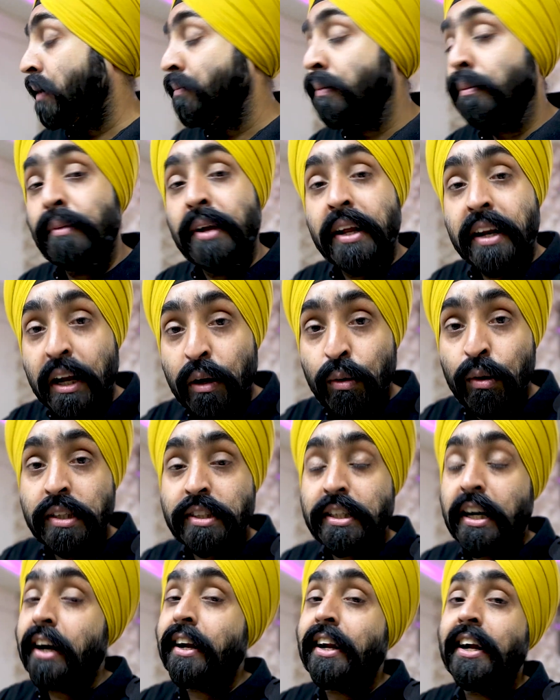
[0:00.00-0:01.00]
अब हमने रेगुलर
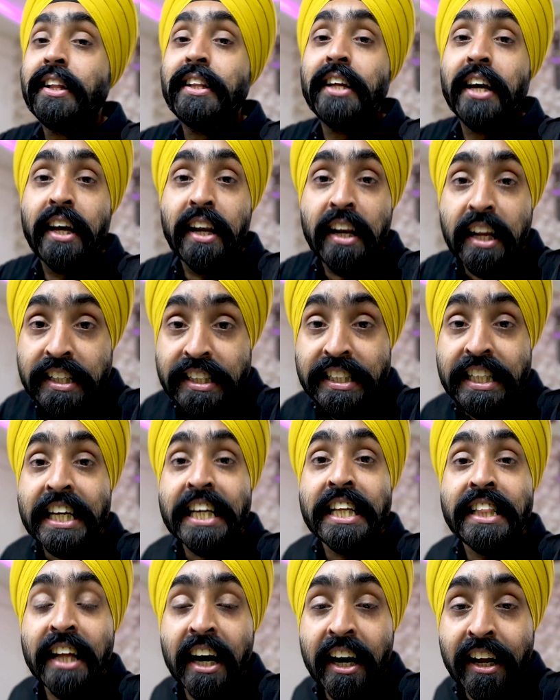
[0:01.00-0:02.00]
स्टार्ट कर दिया है
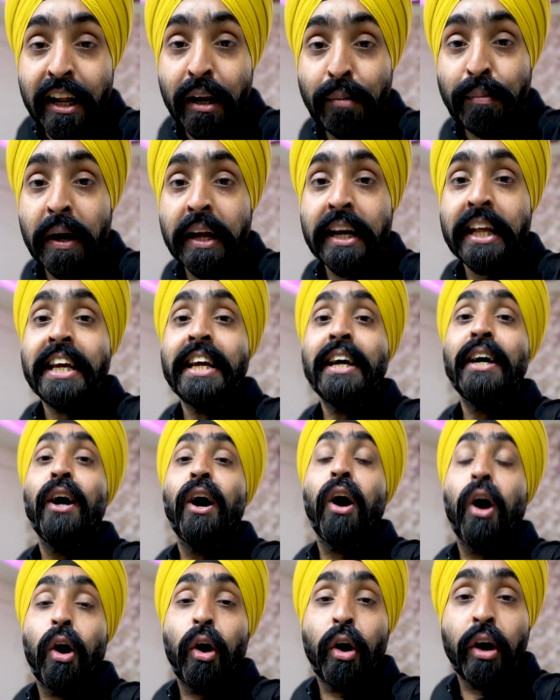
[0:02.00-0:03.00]
लस्सी नारियल पानी
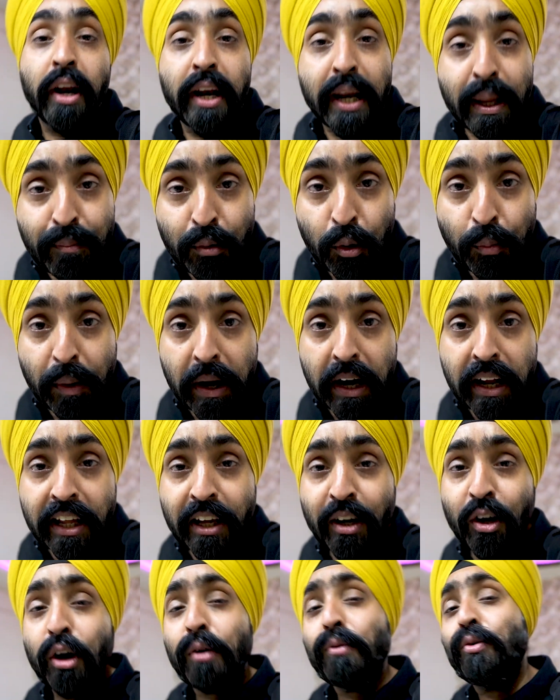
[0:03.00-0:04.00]
और नींबू
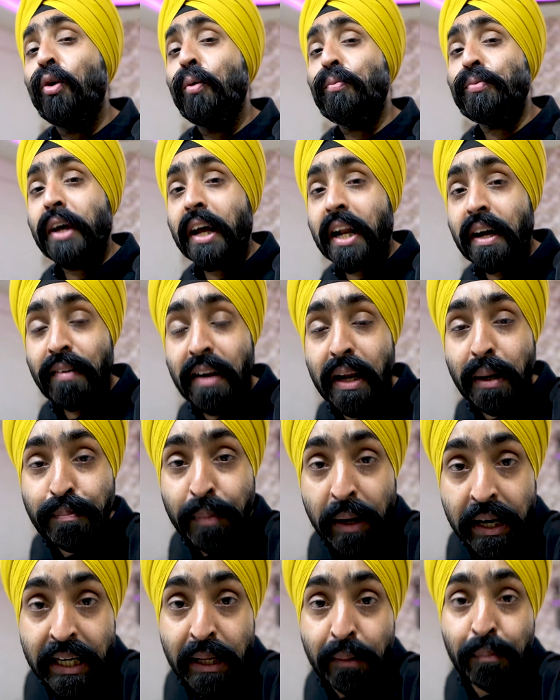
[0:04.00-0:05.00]
पानी और खूब सारा वाला
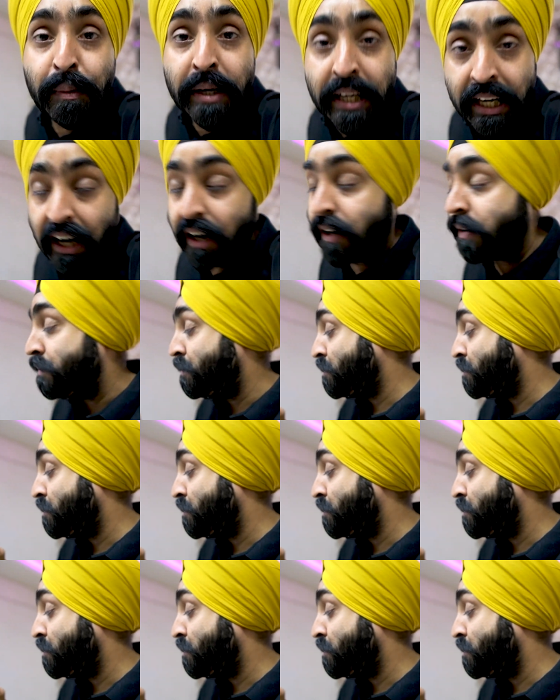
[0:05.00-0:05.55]
पानी पीना